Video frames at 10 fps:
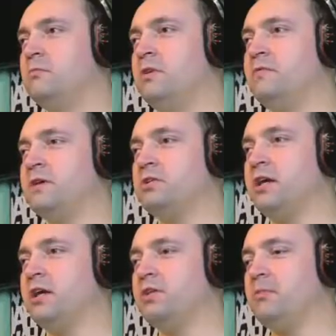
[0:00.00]

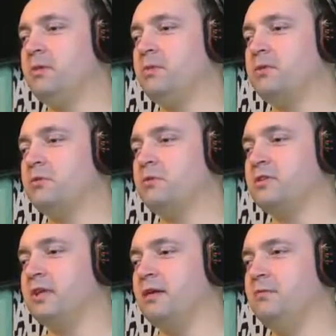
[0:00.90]
Merfiaczek, siema byku,
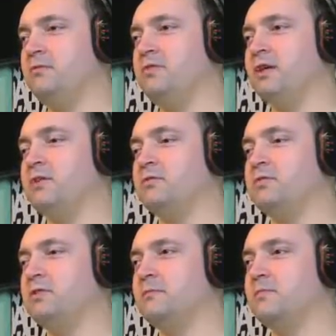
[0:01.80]
co tam? Widziałeś włosy?